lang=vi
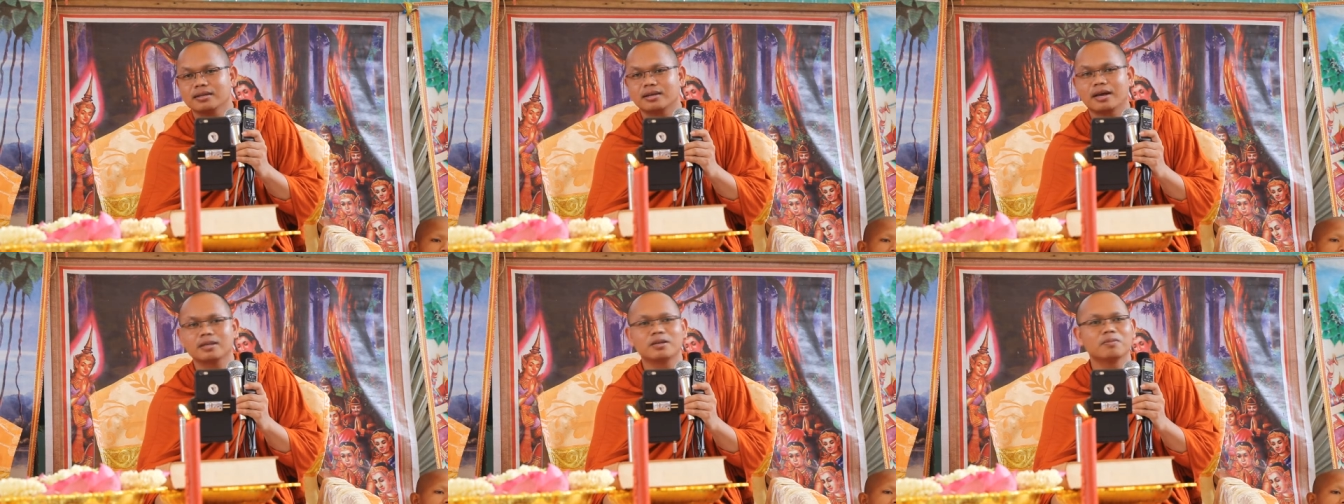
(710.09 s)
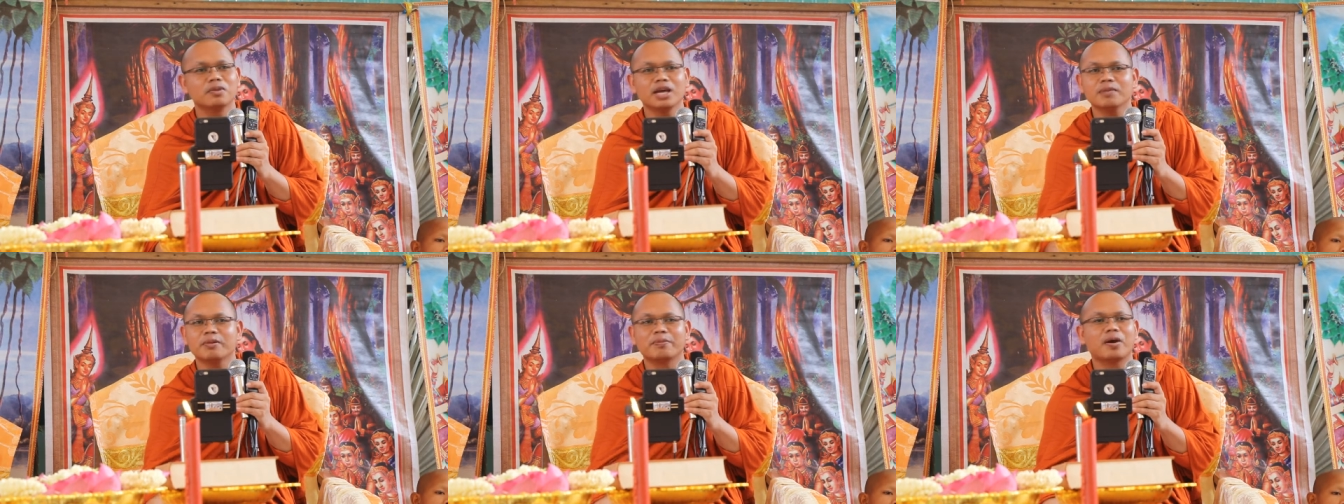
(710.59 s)
tại sủng
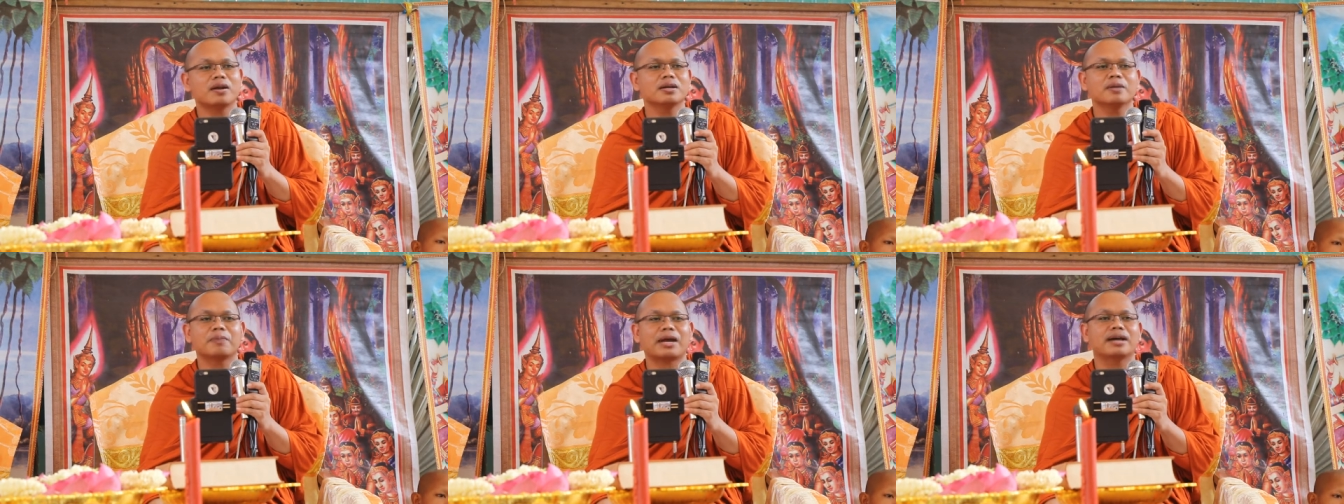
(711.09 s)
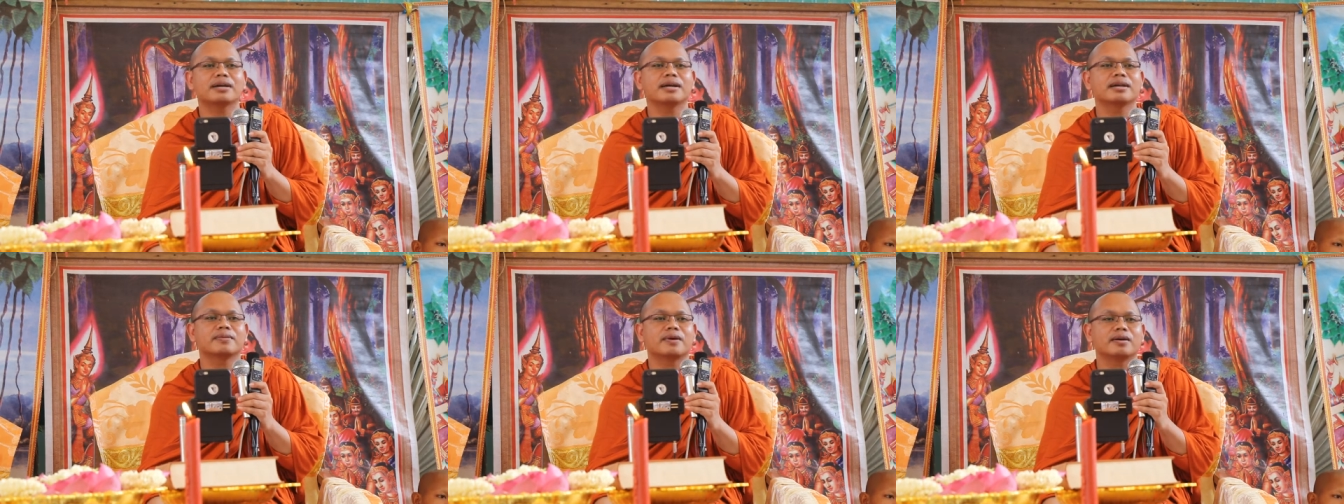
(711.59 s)
niên mà phát riêng prao
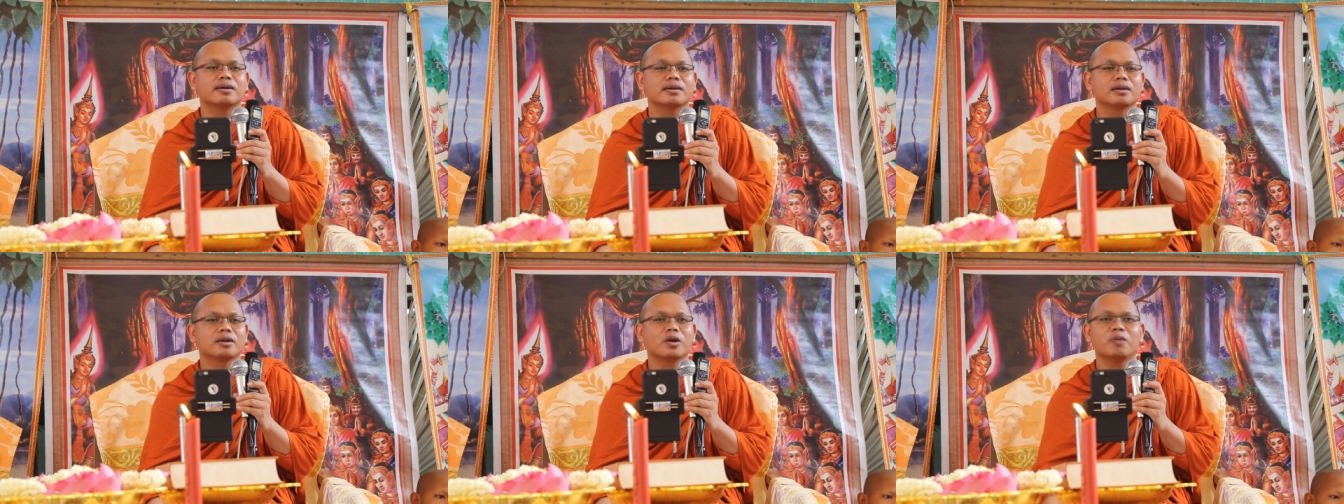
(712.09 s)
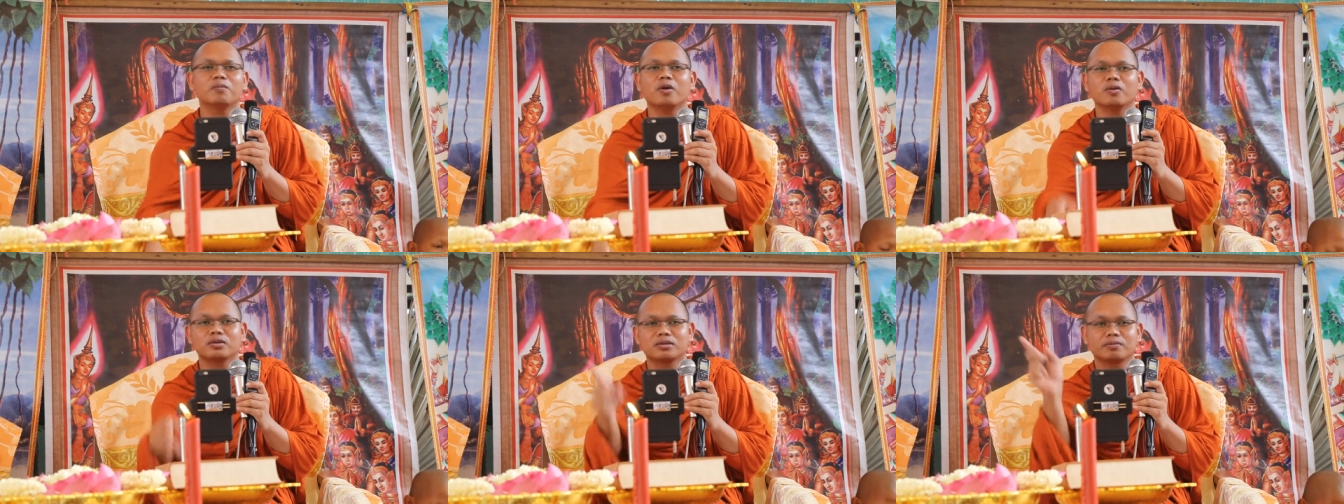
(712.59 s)
kê nè bông, cướp
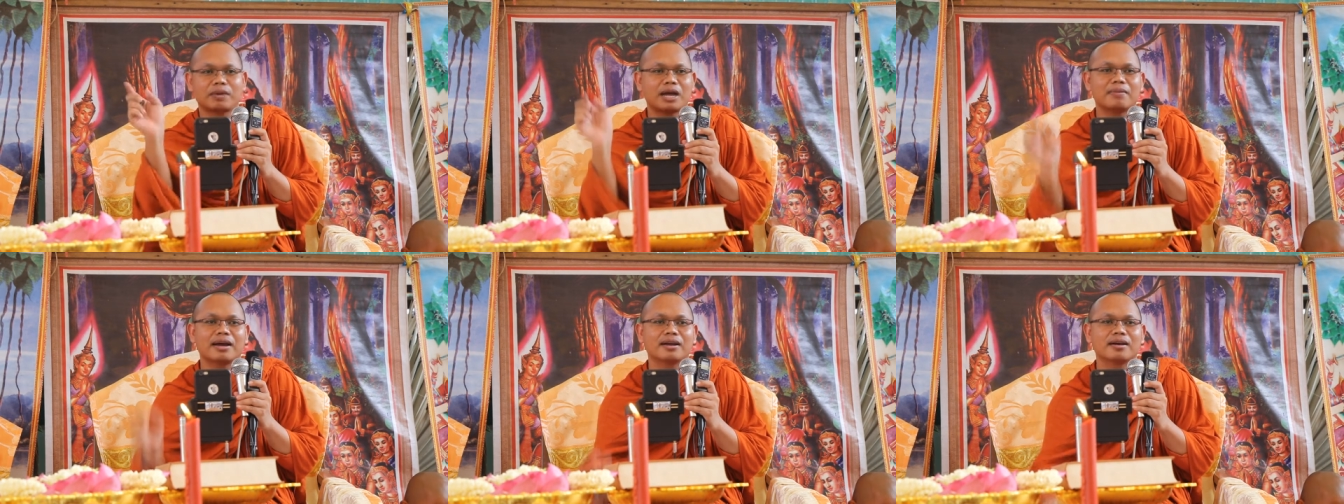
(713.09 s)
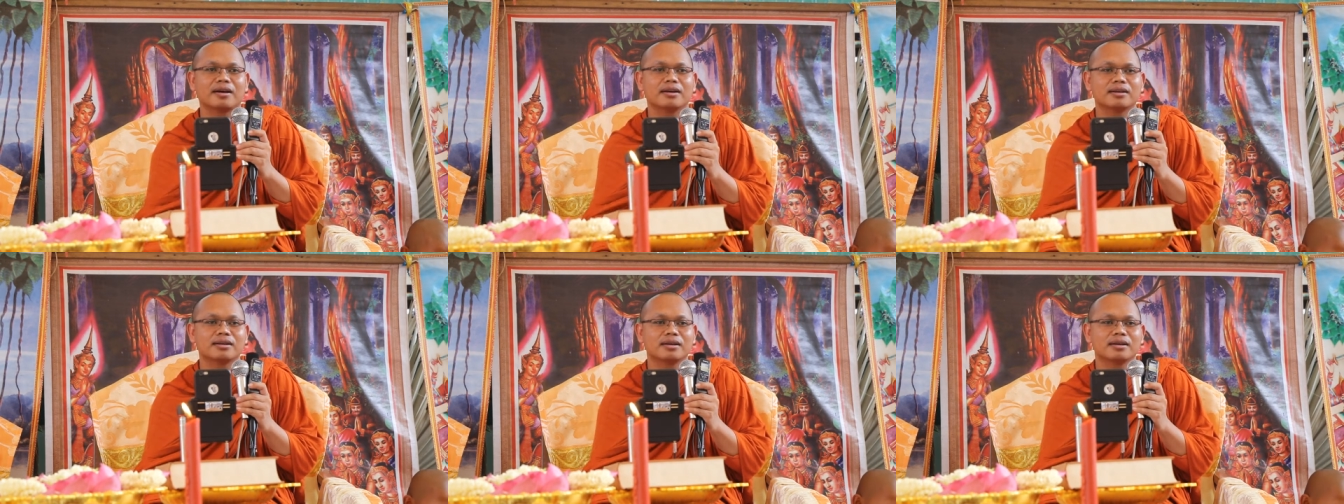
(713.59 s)
mốc prao ban năng ạ,